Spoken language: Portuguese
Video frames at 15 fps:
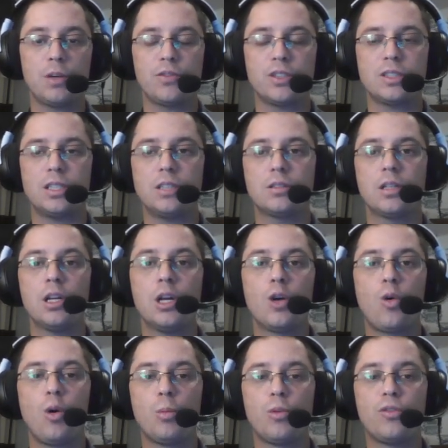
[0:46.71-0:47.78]
vocês
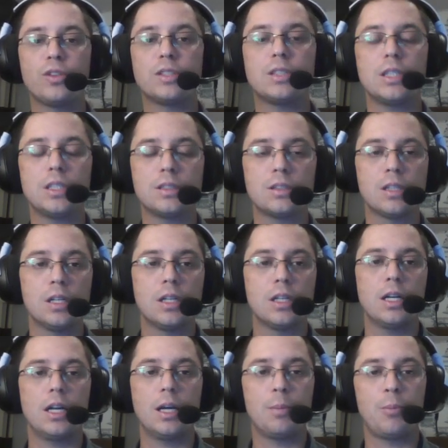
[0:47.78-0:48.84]
como vocês eh,